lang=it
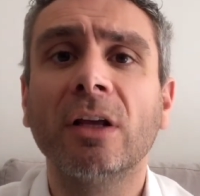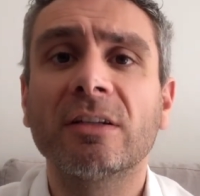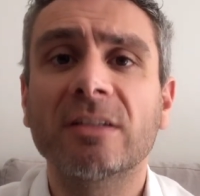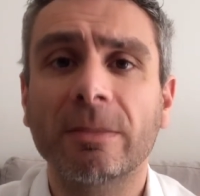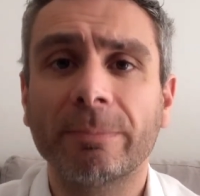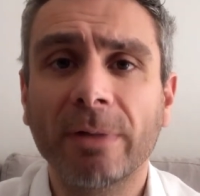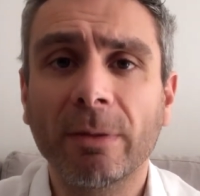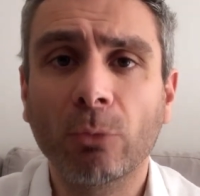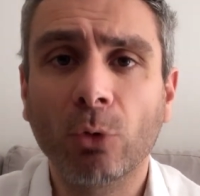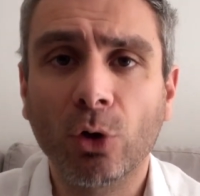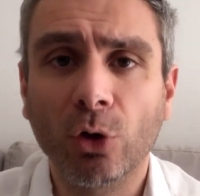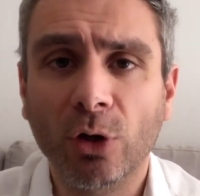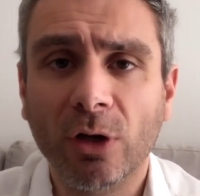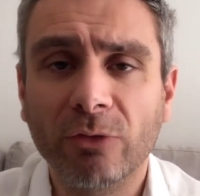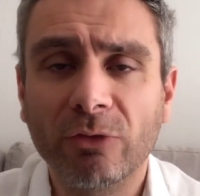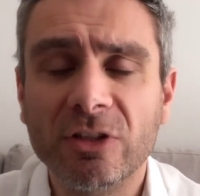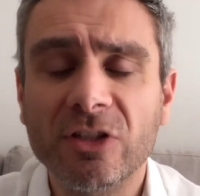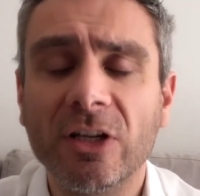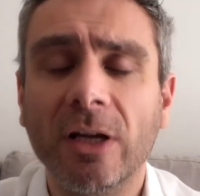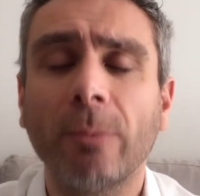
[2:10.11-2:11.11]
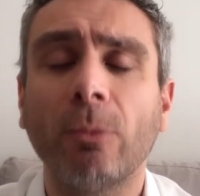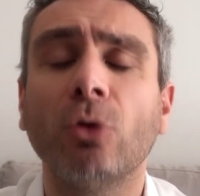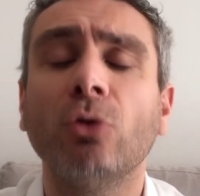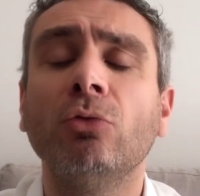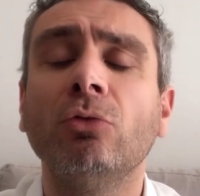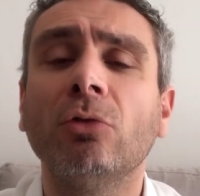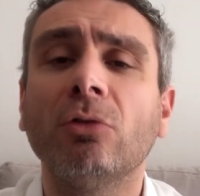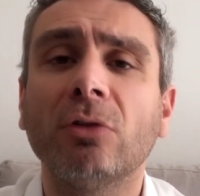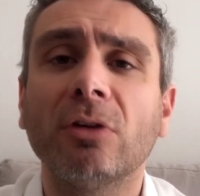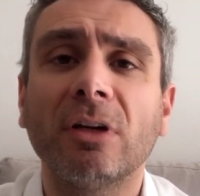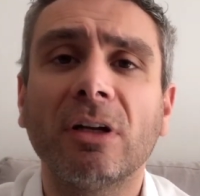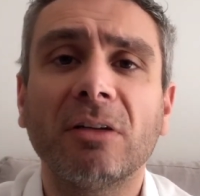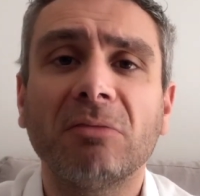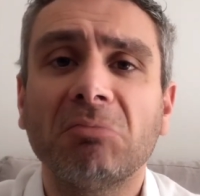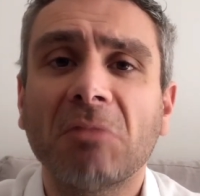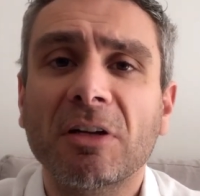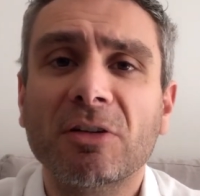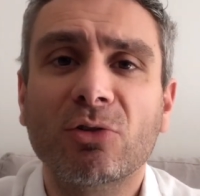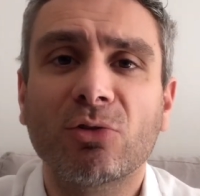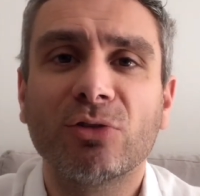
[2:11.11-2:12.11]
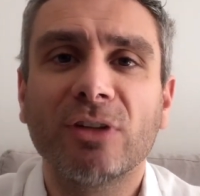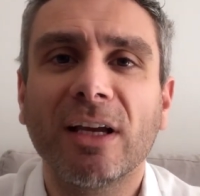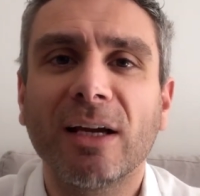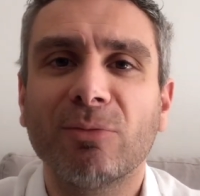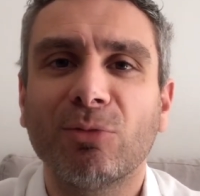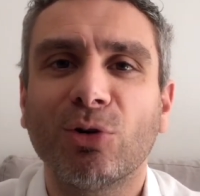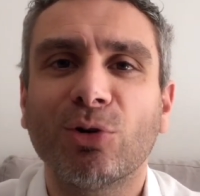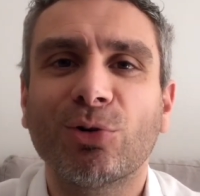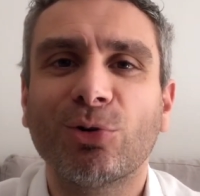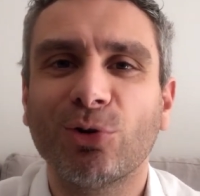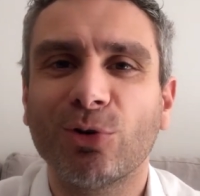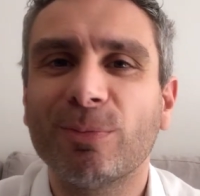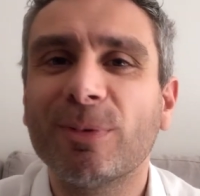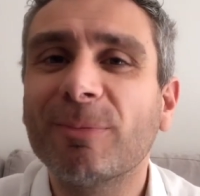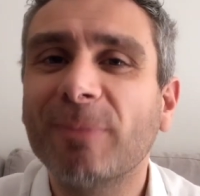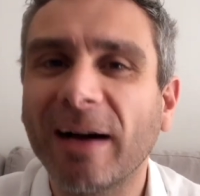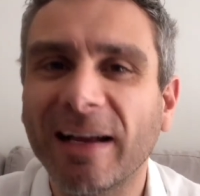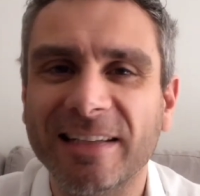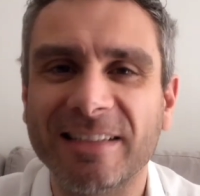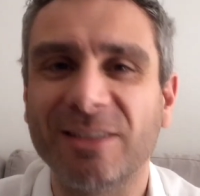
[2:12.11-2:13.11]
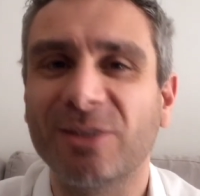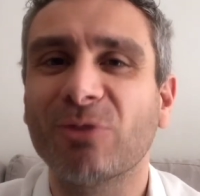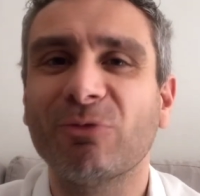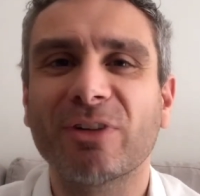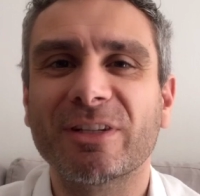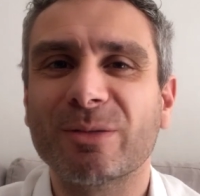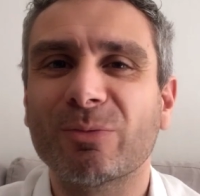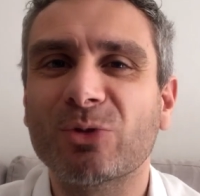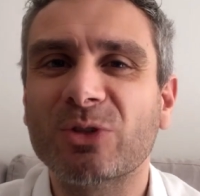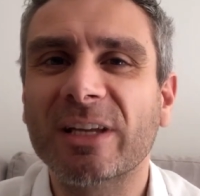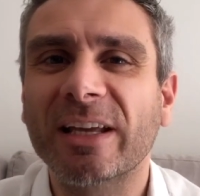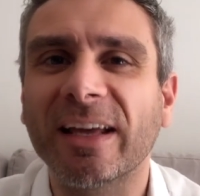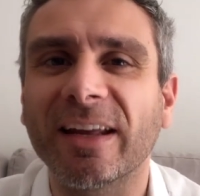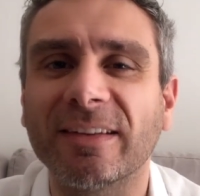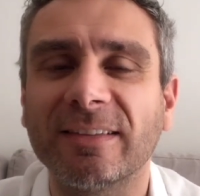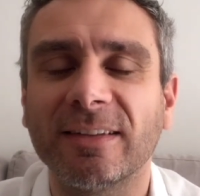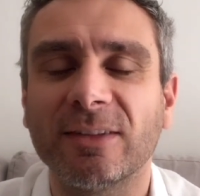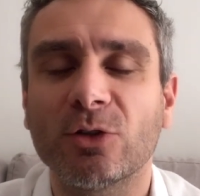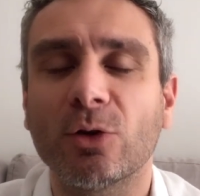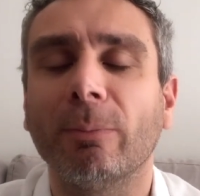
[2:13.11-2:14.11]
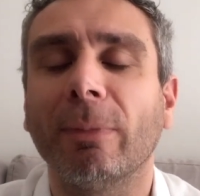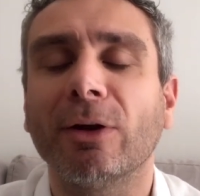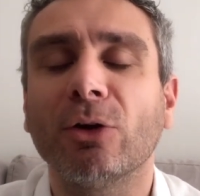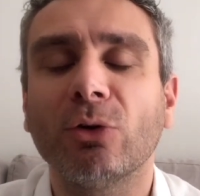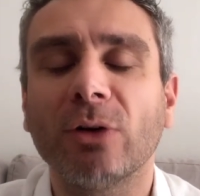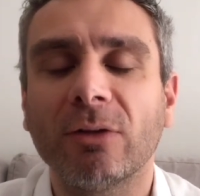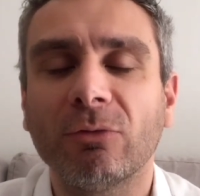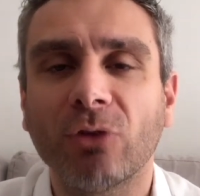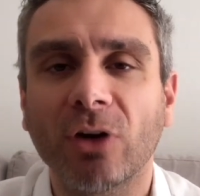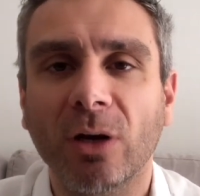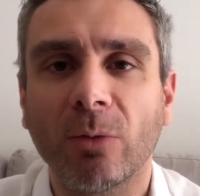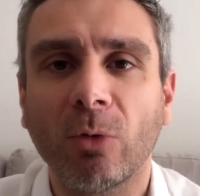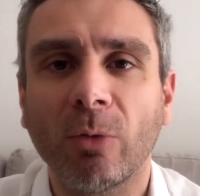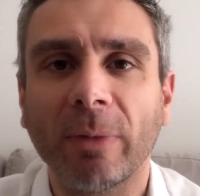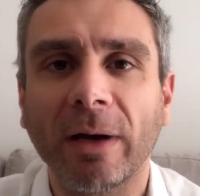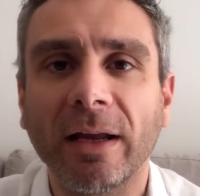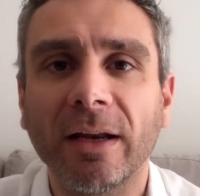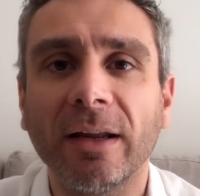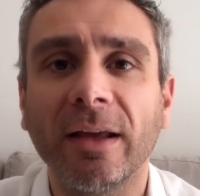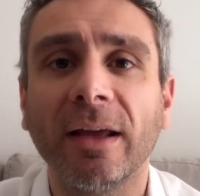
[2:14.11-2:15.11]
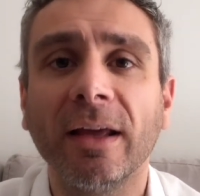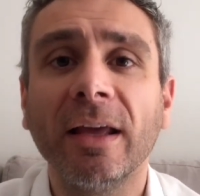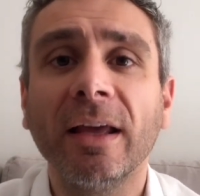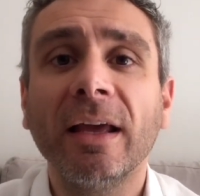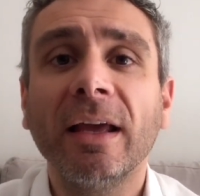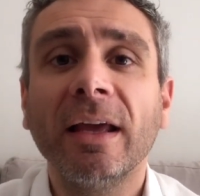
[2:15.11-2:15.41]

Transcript: sappiamo quello che facciamo, non nascondiamo colpi bassi, non facciamo scherzi, insomma non lavoriamo male